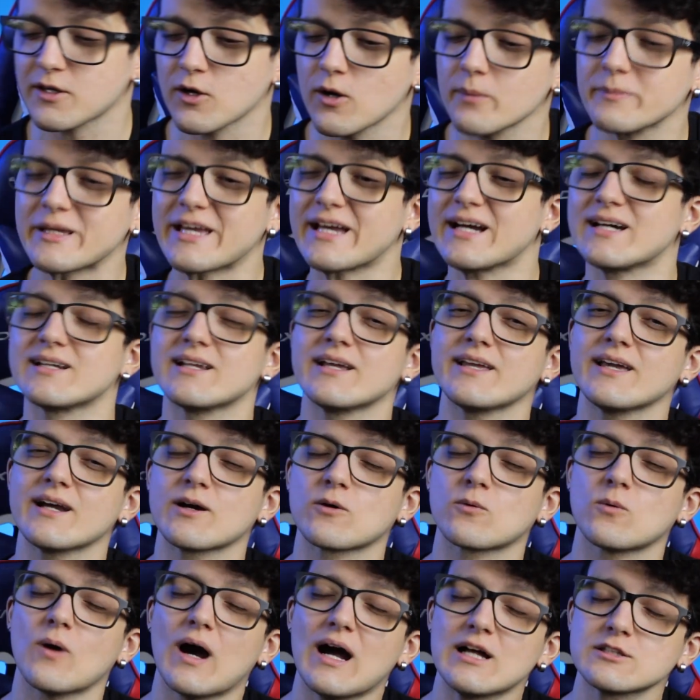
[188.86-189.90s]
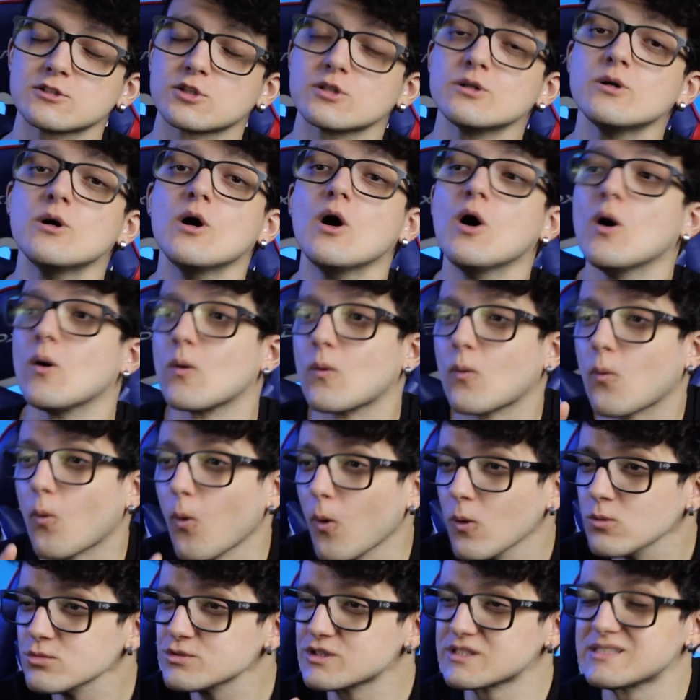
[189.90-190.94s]
em Homem-Aranha 4,
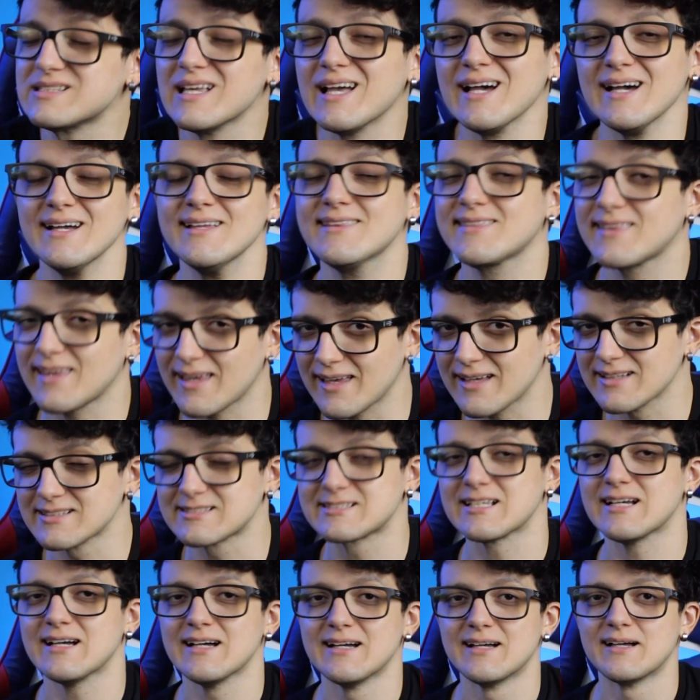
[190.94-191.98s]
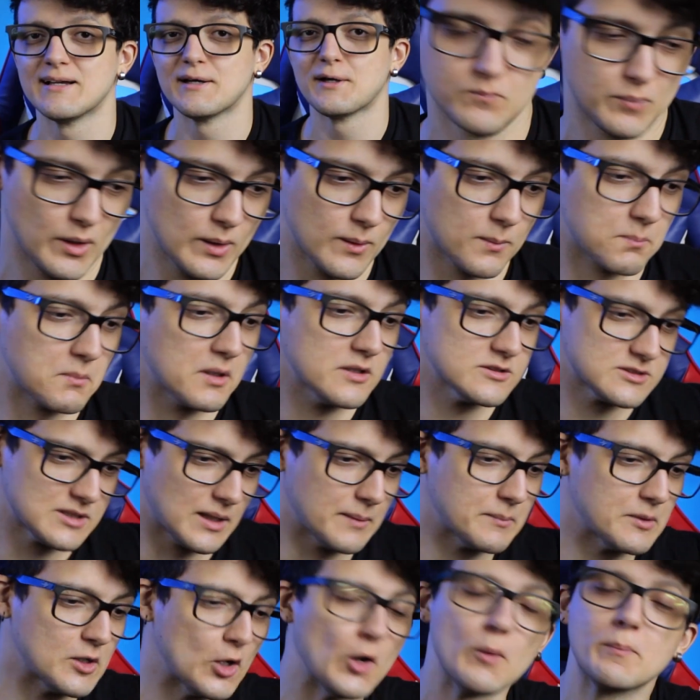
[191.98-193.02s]
com certeza pelo menos
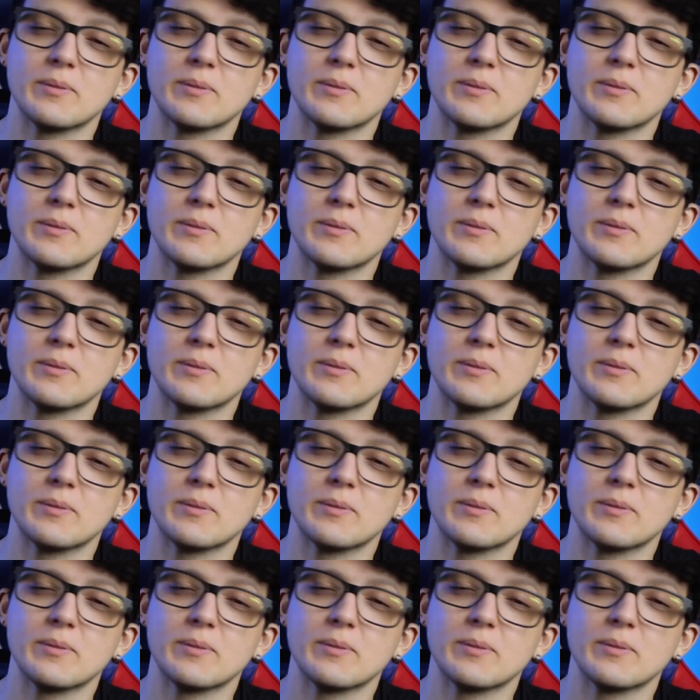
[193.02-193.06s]
a minha